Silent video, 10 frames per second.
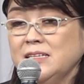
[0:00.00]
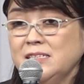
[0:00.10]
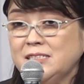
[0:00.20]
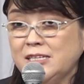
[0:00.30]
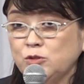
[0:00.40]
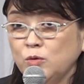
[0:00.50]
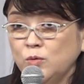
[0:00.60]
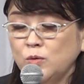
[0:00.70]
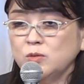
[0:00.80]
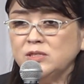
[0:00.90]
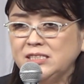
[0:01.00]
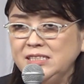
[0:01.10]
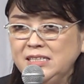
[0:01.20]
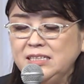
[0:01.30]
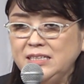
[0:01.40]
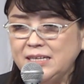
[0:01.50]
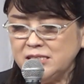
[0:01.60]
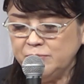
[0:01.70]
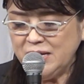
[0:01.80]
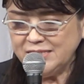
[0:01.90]
社長を辞任いた
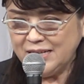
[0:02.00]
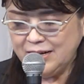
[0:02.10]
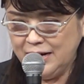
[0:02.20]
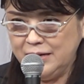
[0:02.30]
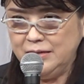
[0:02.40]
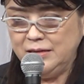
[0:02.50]
しましたが